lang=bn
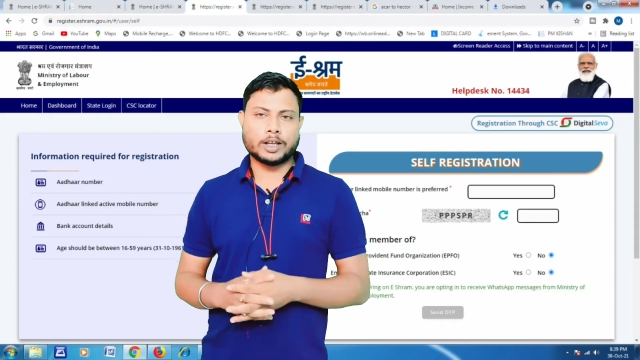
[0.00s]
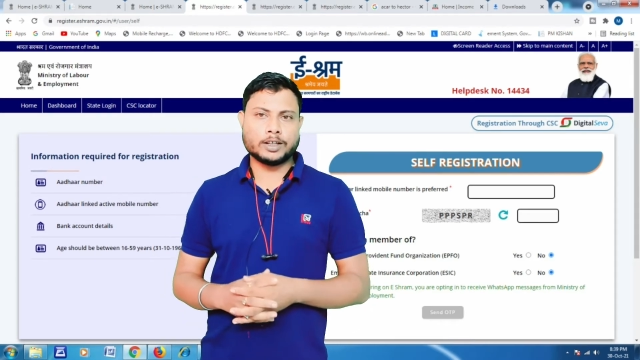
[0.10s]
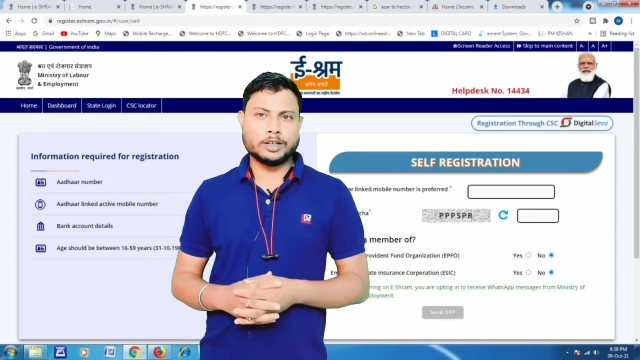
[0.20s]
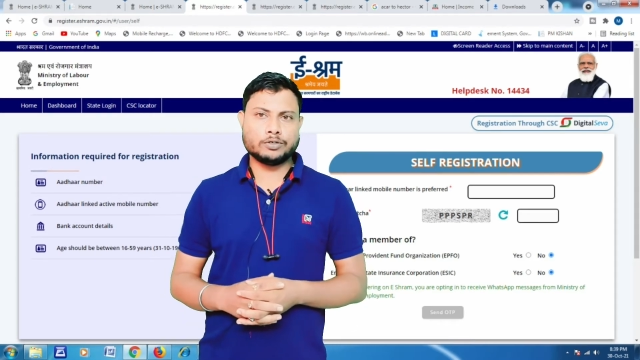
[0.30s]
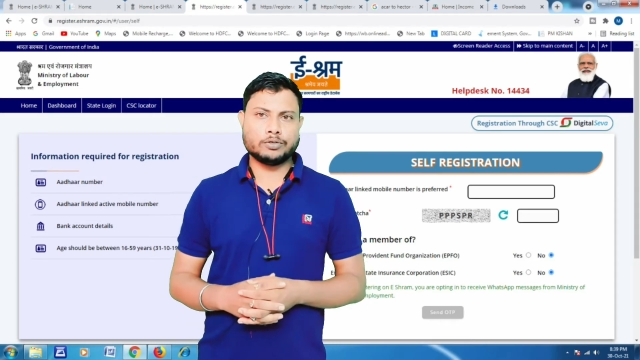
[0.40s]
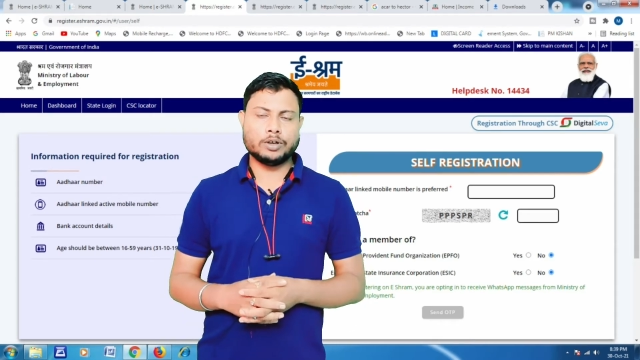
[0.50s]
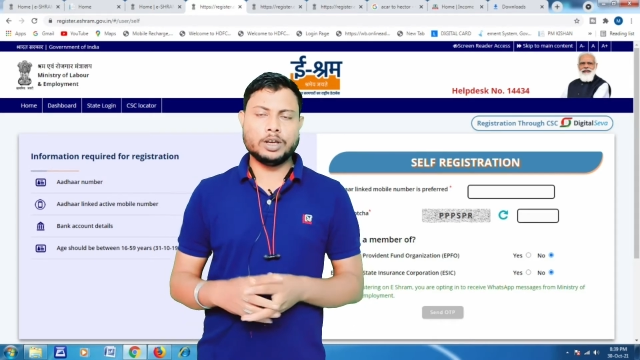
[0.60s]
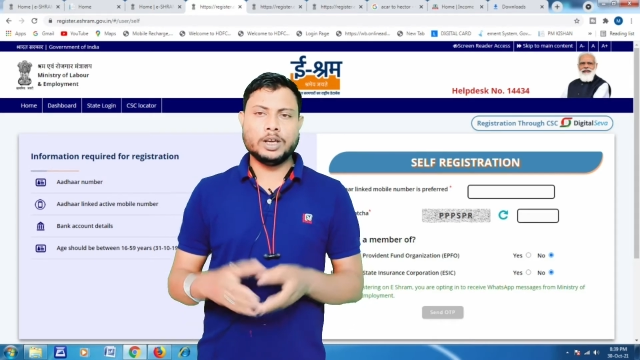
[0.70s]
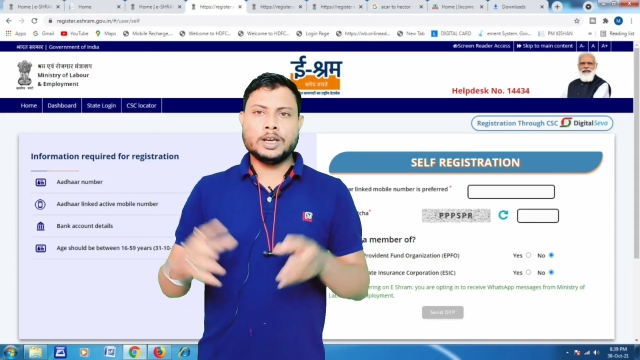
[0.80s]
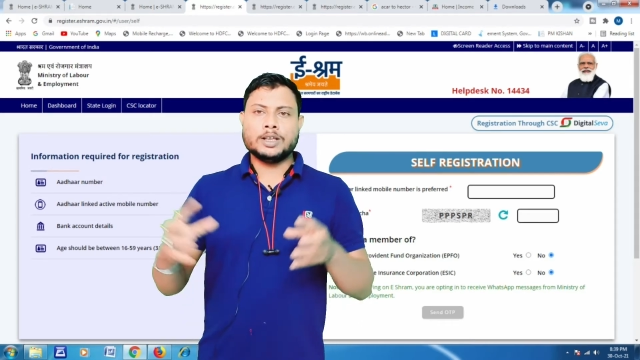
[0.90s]
তাদের জন্যই
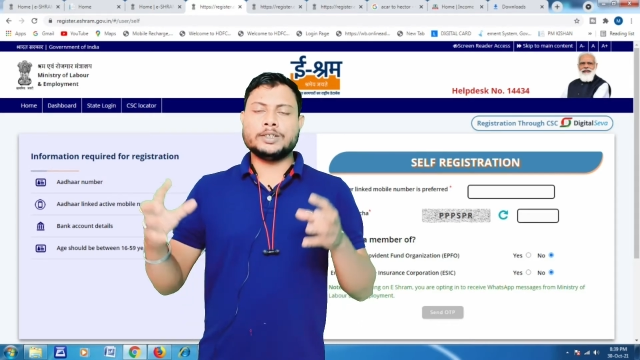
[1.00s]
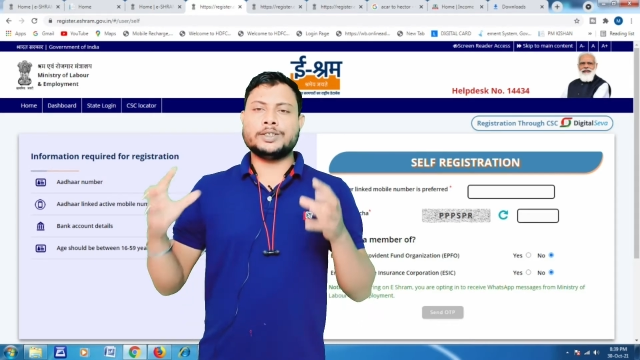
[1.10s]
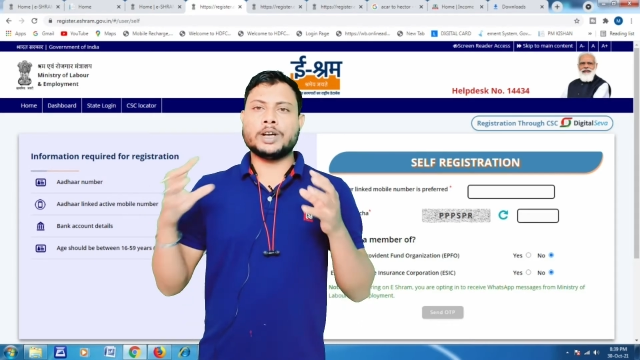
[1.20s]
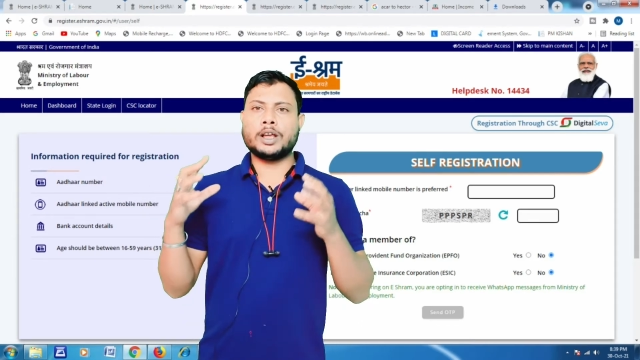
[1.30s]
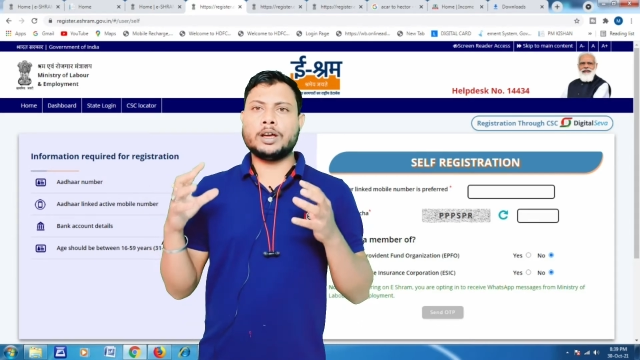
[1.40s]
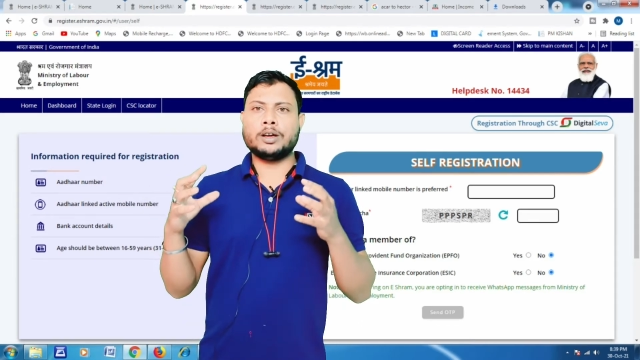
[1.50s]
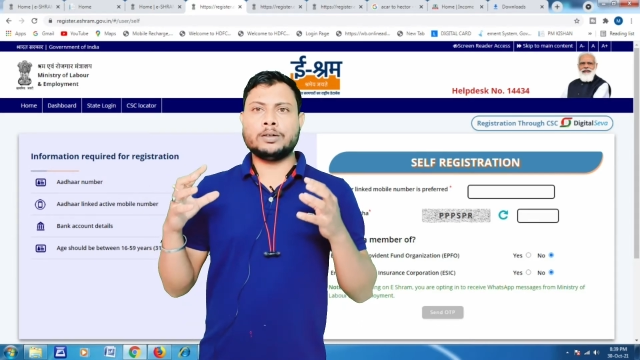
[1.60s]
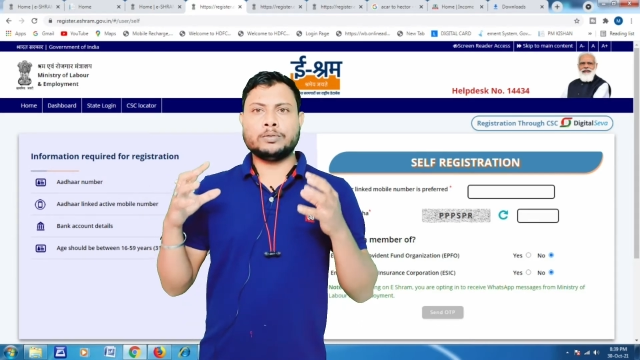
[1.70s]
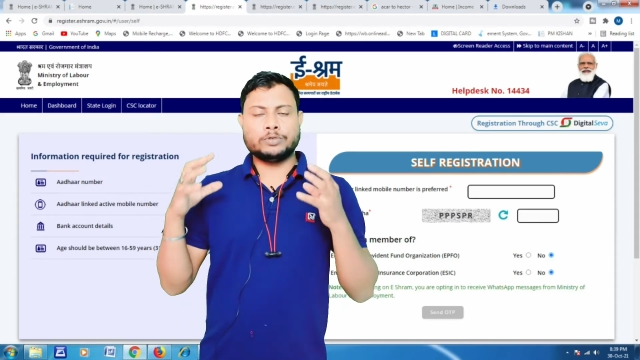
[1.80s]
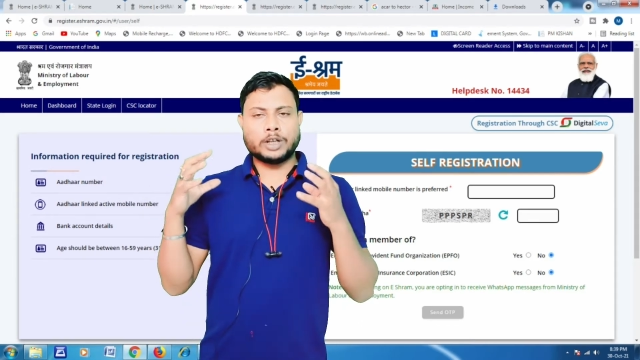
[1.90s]
যারা
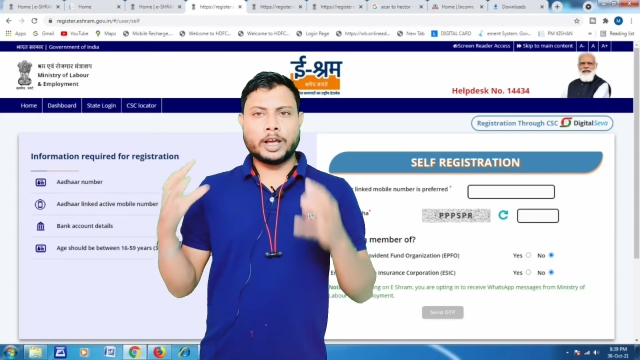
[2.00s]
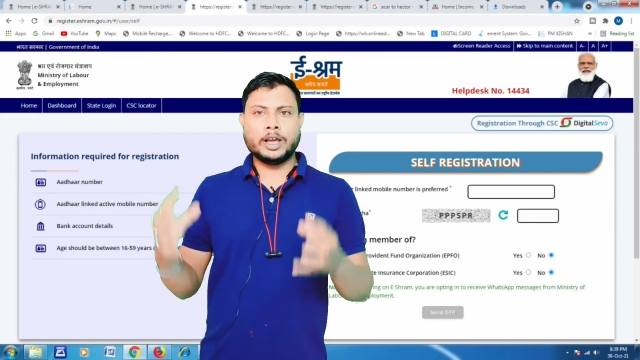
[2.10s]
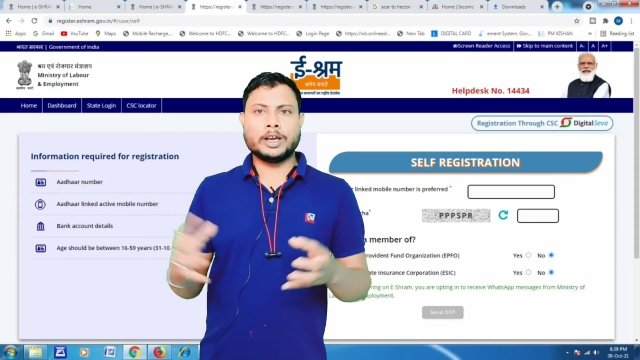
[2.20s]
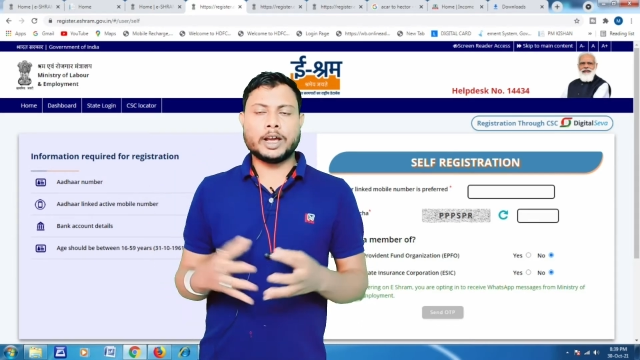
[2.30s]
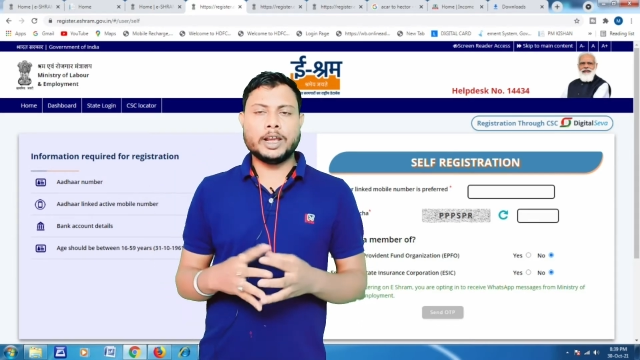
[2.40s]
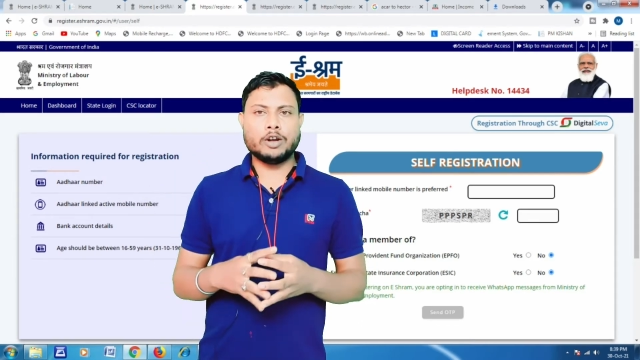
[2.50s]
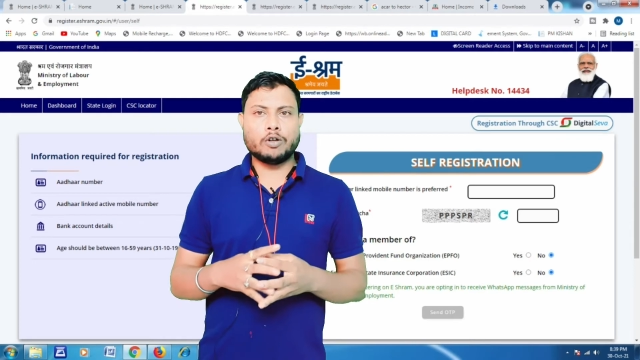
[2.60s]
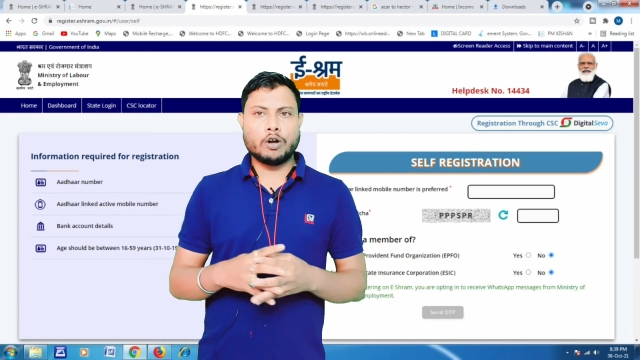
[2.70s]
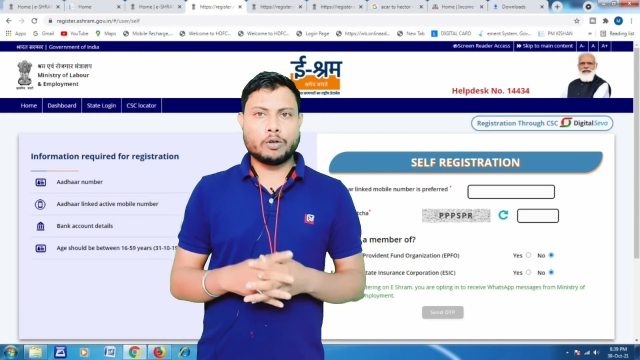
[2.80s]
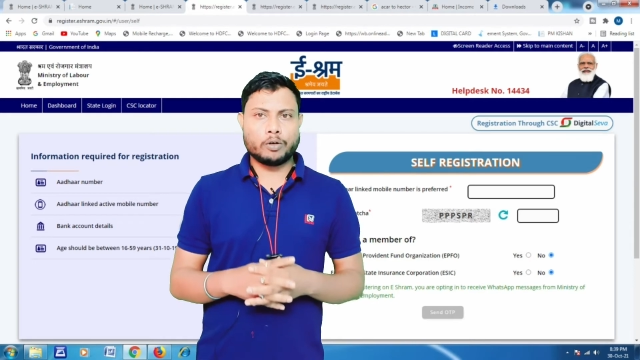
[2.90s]
যারাই এখানে এনরোল